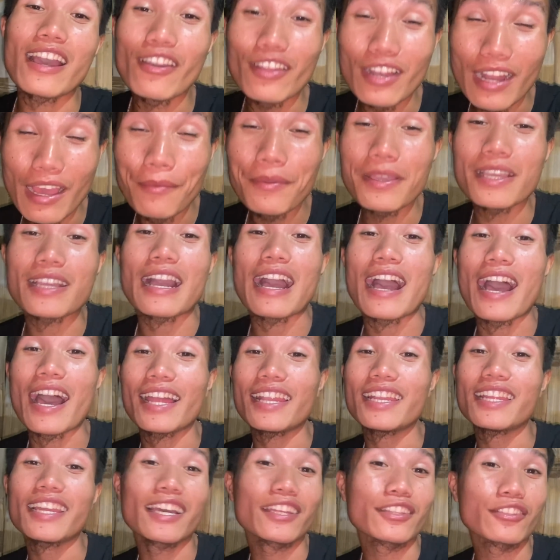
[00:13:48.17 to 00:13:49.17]
वाना भी
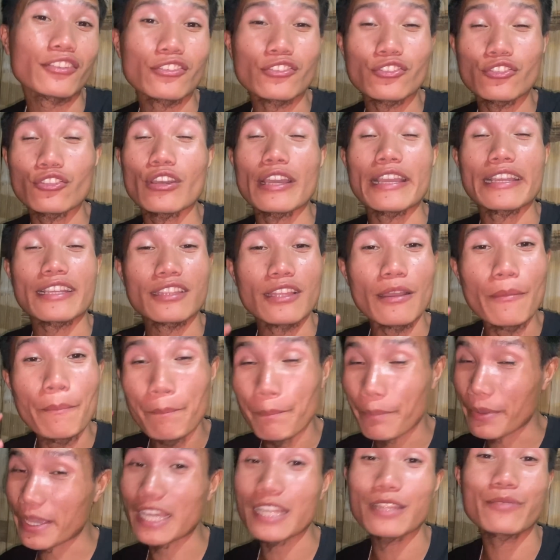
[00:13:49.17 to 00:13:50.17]
खा लिया दोस्तों एकदम
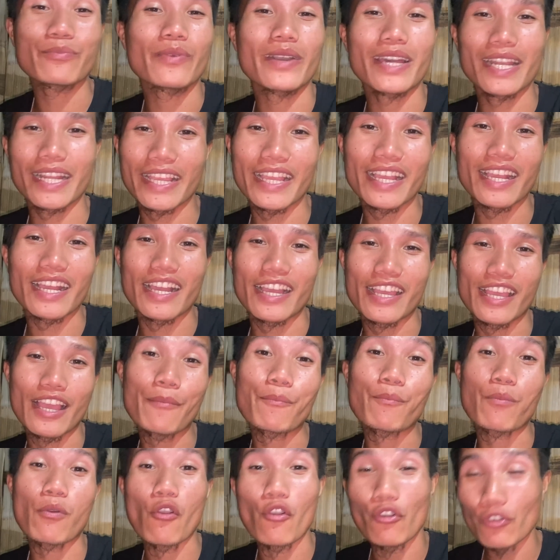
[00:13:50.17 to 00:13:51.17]
पेट भर के खाया
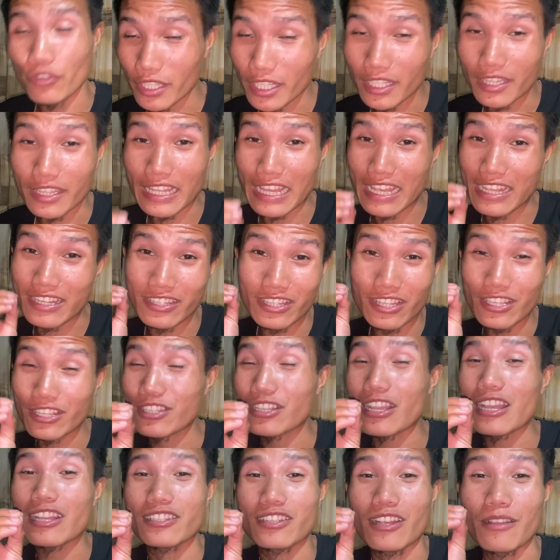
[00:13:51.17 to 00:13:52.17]
बहुत ही टेस्टी
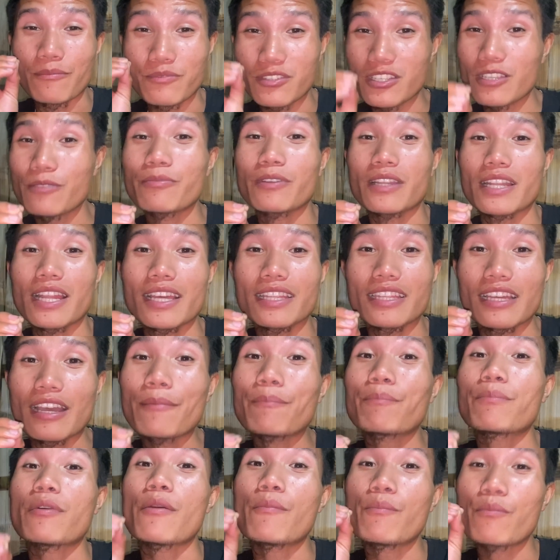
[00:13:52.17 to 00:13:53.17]
सा सब्जी बना
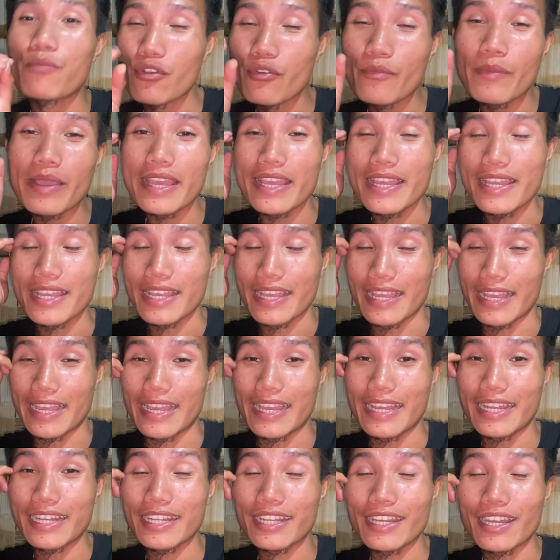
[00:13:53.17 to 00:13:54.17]
था बम्बू में
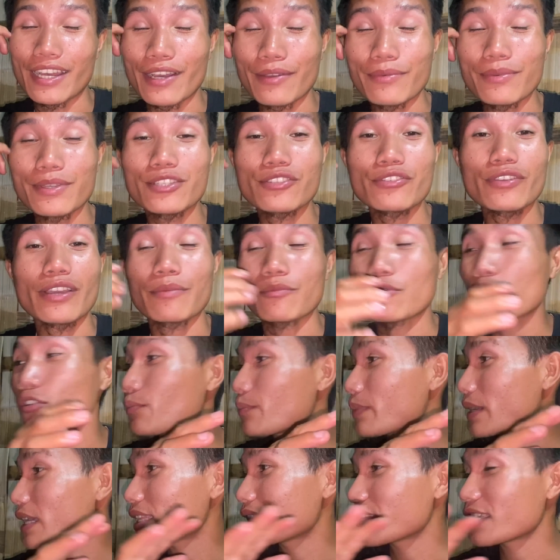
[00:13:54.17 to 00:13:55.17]
एंड अभी जो हम
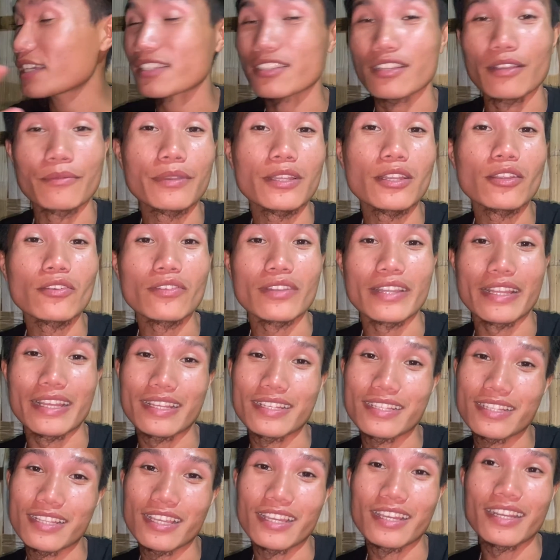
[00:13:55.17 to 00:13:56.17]
लोग बेच के सभी लोग
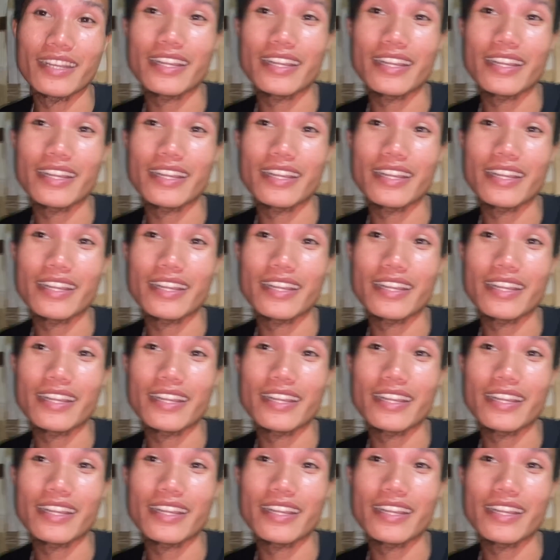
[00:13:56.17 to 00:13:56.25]
रेस्ट कर